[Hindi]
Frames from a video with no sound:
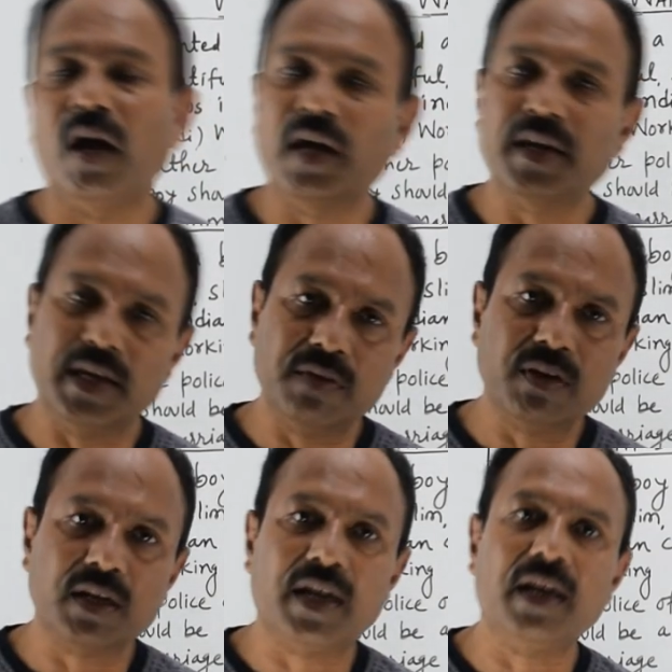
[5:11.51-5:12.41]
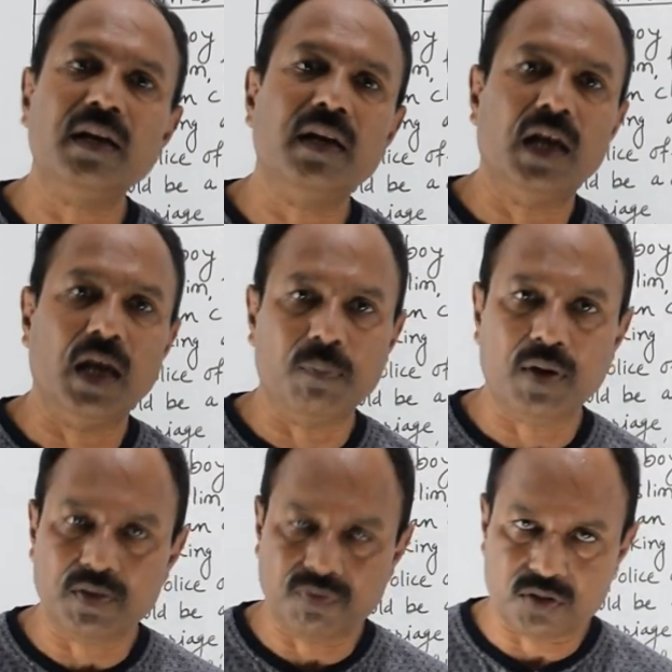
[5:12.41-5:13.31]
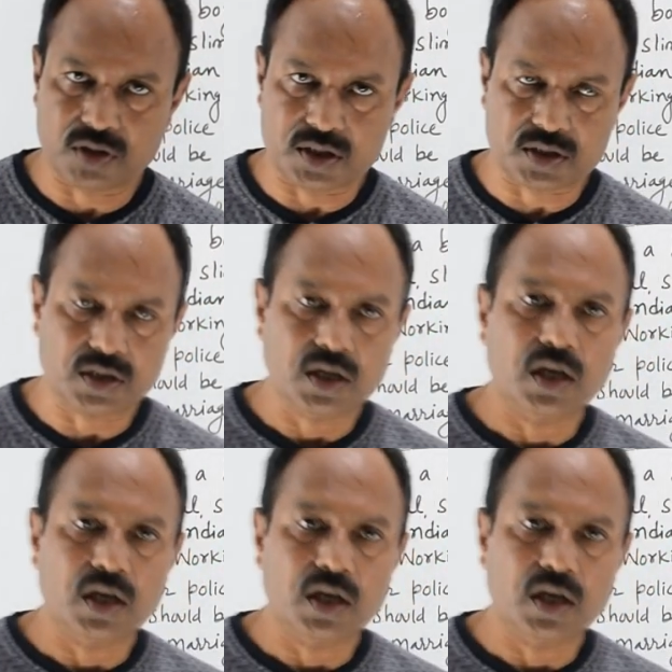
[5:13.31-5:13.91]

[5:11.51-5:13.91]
एंड एनी वन कैन अप्लाई फॉर दिस